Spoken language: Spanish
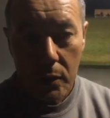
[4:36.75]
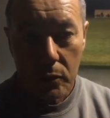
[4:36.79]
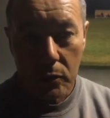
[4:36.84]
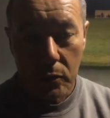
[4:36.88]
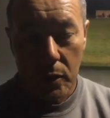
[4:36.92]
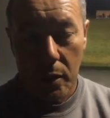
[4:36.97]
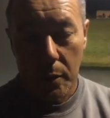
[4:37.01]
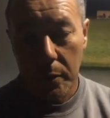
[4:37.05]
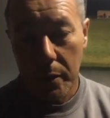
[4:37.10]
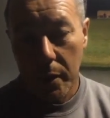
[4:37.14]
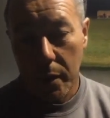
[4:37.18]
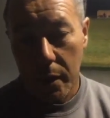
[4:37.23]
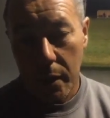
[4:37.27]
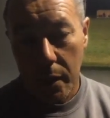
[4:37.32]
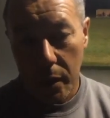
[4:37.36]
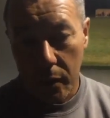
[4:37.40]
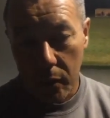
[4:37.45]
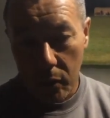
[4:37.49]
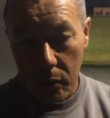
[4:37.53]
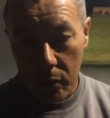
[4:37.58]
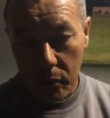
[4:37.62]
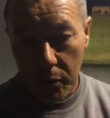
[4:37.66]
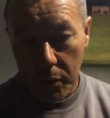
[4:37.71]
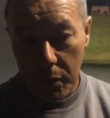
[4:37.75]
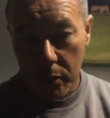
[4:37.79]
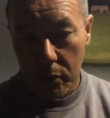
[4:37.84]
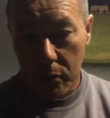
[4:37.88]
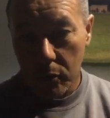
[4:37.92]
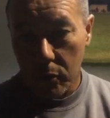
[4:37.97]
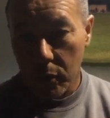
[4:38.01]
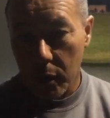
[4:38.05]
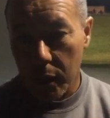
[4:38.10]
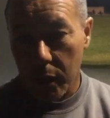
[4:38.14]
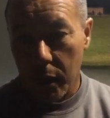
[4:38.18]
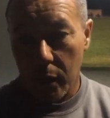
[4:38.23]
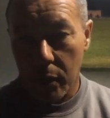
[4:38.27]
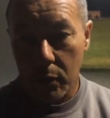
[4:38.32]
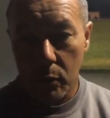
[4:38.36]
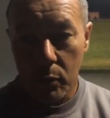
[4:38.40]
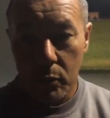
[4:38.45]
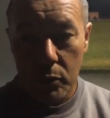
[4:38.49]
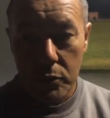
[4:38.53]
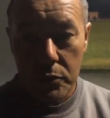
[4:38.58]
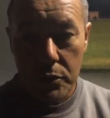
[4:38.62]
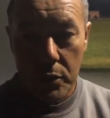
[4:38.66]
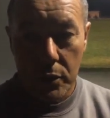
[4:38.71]
todavía concreto, acá el
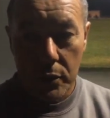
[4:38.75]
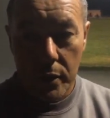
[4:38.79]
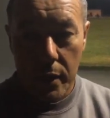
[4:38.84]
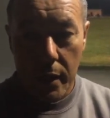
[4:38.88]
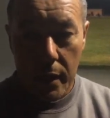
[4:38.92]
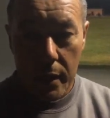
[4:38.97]
club no llegó